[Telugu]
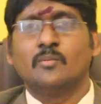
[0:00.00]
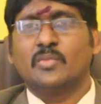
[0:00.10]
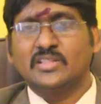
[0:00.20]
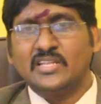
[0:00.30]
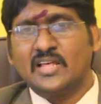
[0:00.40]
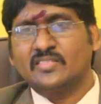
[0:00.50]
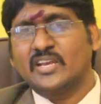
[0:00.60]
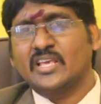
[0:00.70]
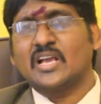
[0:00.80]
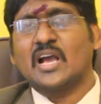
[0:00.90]
మరి దీని
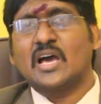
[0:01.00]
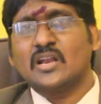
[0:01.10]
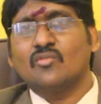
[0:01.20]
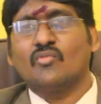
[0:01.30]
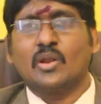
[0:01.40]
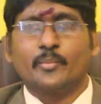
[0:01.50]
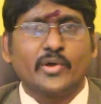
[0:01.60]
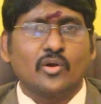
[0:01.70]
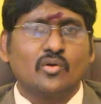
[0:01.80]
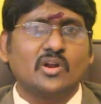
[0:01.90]
అంతటికీ కారణం వాళ్ళ
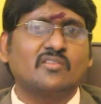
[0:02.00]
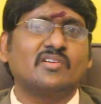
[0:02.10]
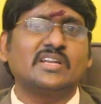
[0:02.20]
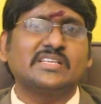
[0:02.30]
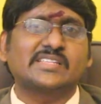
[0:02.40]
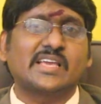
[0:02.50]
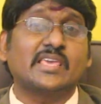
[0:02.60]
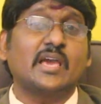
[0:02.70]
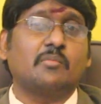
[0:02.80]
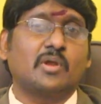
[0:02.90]
పేరులో ఉన్నటువంటి
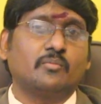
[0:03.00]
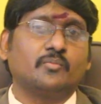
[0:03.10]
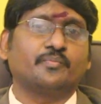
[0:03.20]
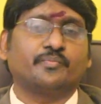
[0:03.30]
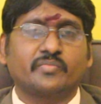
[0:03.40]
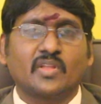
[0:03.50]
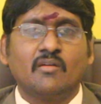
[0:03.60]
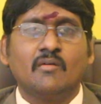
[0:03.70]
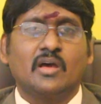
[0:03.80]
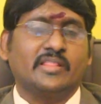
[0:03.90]
సంఖ్యాబలం
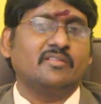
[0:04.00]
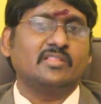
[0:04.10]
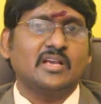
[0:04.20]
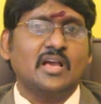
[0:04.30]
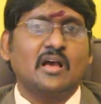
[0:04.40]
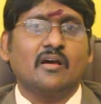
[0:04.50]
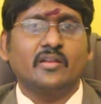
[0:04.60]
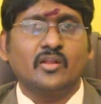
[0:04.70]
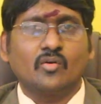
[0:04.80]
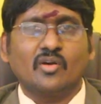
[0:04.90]
అదేవిధంగా
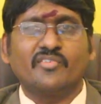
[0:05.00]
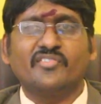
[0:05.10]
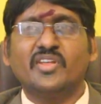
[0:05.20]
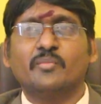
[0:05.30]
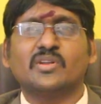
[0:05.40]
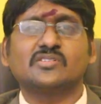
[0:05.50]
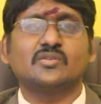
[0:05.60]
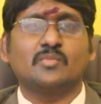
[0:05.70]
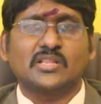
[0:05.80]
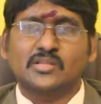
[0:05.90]
నేను ఒక ఫిఫ్టీ
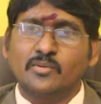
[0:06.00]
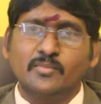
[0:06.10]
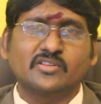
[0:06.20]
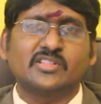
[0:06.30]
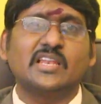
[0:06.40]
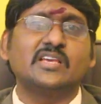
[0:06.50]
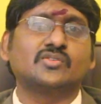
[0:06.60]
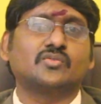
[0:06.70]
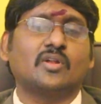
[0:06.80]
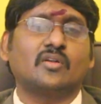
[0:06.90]
పర్సెంట్ మాత్రమే మీకు
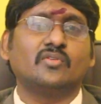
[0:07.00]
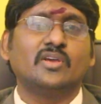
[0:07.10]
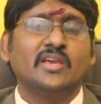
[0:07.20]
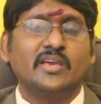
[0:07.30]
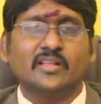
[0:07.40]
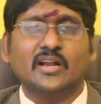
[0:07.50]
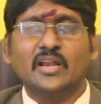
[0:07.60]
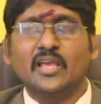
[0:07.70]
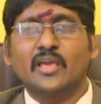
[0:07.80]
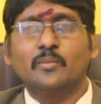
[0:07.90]
తెలియజేస్తున్నాను
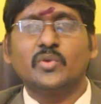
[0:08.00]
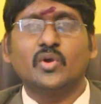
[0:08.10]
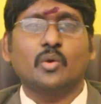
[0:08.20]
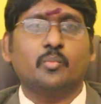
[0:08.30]
ఎందుకంటే మీ యొక్క